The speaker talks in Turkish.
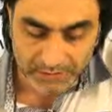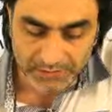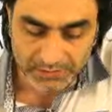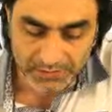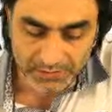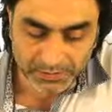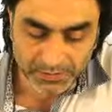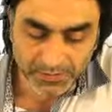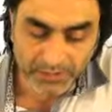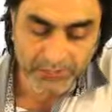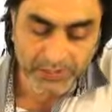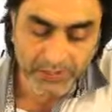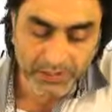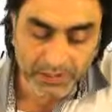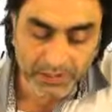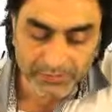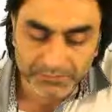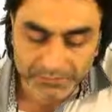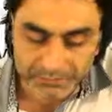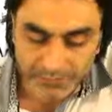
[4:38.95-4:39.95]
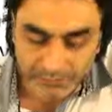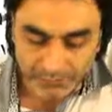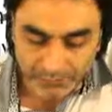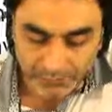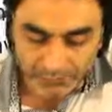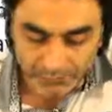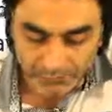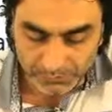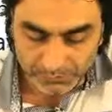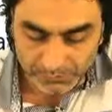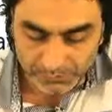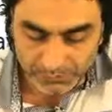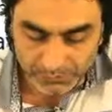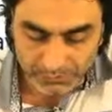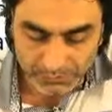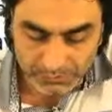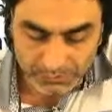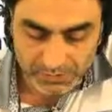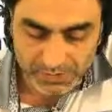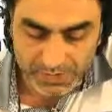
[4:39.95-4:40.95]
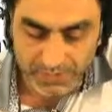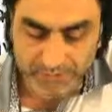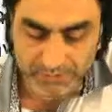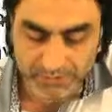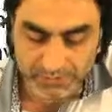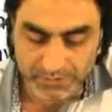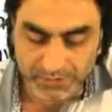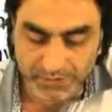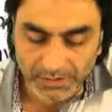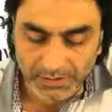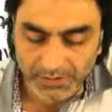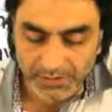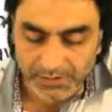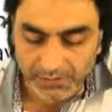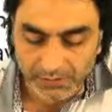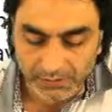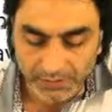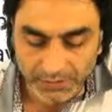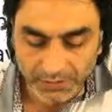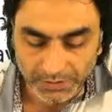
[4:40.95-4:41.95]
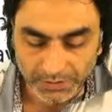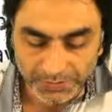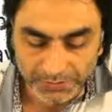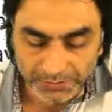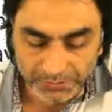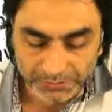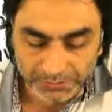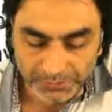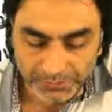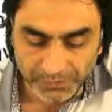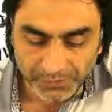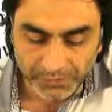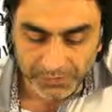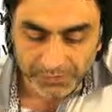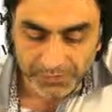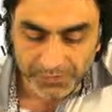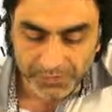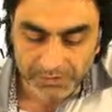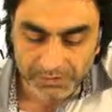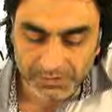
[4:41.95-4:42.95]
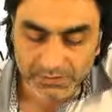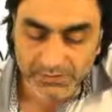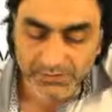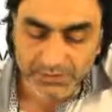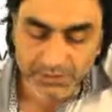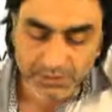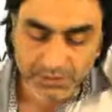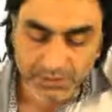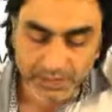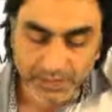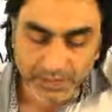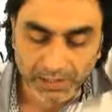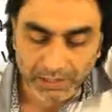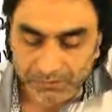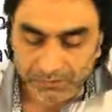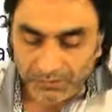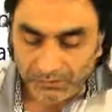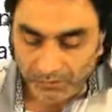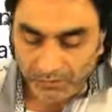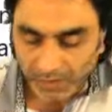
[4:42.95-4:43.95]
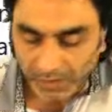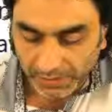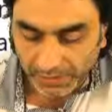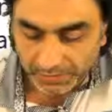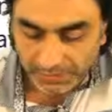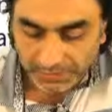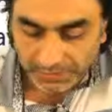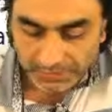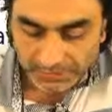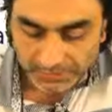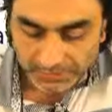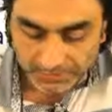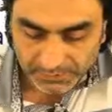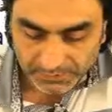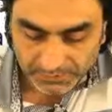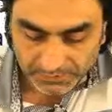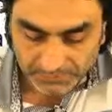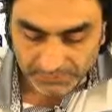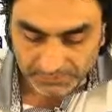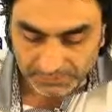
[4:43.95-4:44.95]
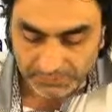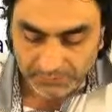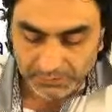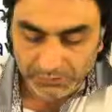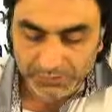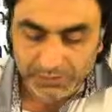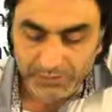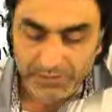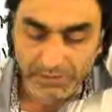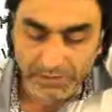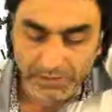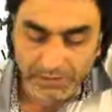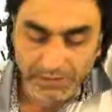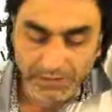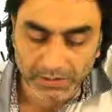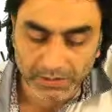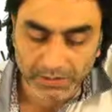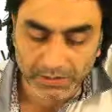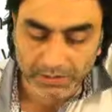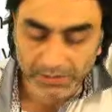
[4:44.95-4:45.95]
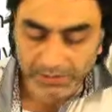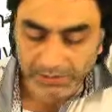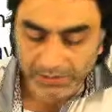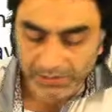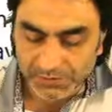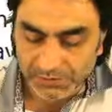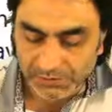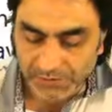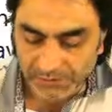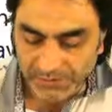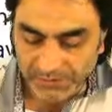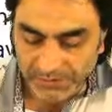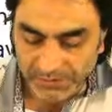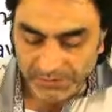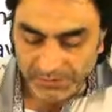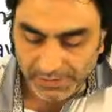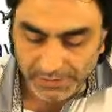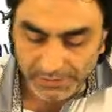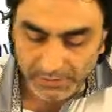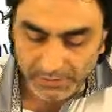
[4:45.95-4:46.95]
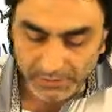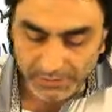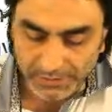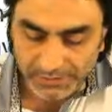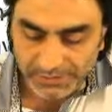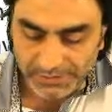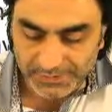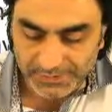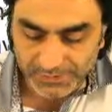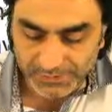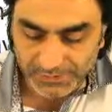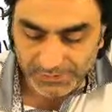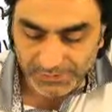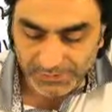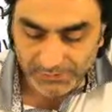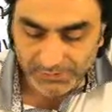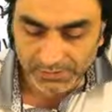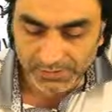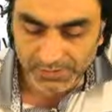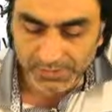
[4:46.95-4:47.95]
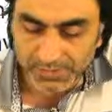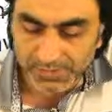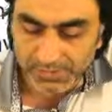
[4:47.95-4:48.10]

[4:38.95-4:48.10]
But if afterwards, şayet daha sonra it should come to light that the two eğer ortaya çıkarsa bu ikisinin